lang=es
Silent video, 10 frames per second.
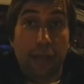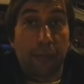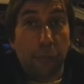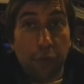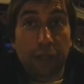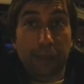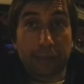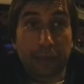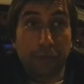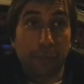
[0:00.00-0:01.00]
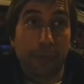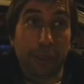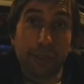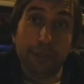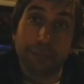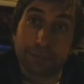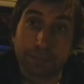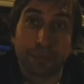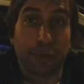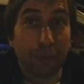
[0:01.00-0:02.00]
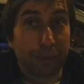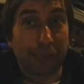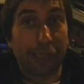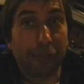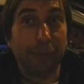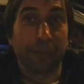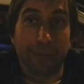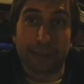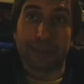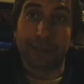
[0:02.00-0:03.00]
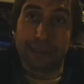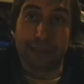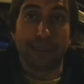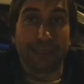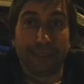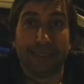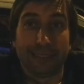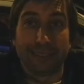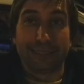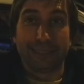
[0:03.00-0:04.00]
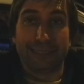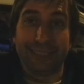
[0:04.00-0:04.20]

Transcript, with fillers: muy divertidos, pero con un riesgo bastante elevado.